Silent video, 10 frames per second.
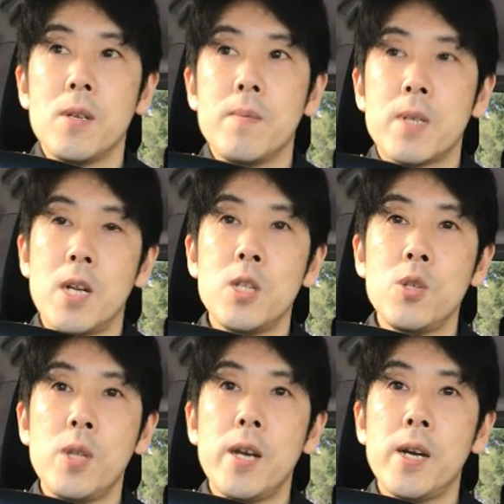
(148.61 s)
まあ、
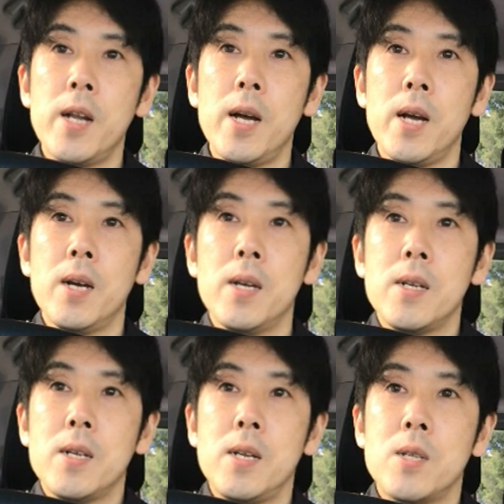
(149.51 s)
30代から、
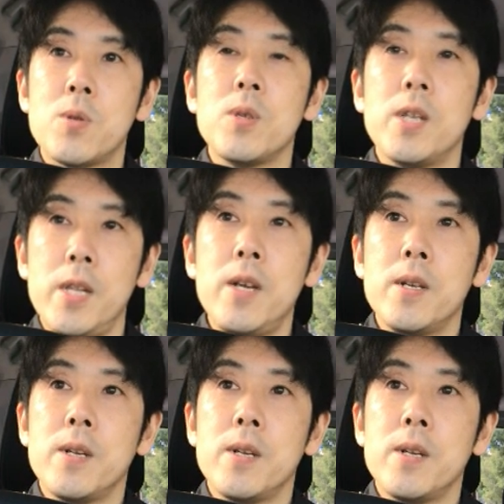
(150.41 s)
えー、そういったね